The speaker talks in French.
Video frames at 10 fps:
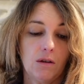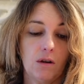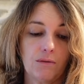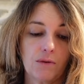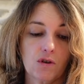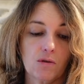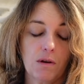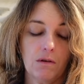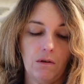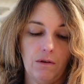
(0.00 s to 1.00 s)
Non
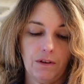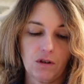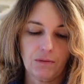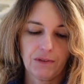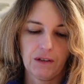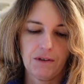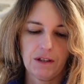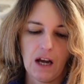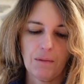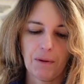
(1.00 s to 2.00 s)
franchement, ça chauffe très
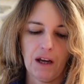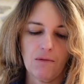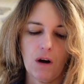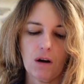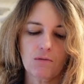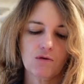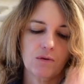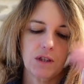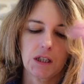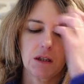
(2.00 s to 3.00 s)
vite. Après avoir, comme je
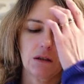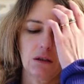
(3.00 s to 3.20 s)
vous dis,